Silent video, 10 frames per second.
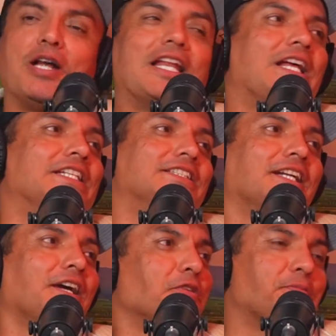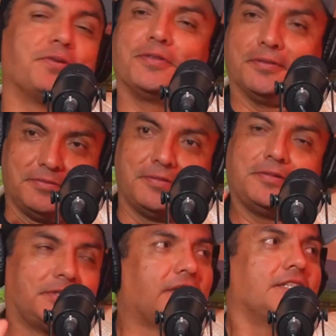al, extranjero, pero
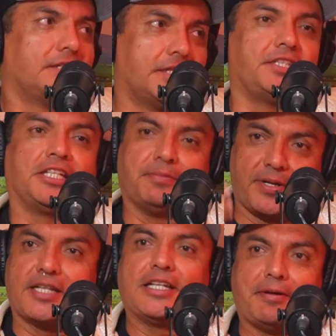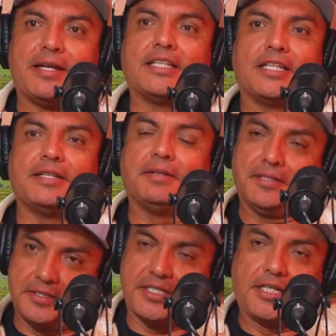Claro. Tiene planes la banda de
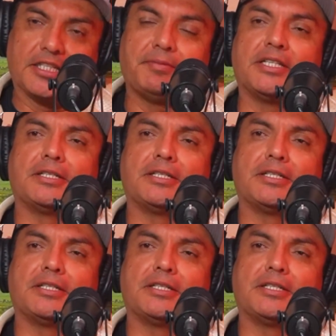salir también a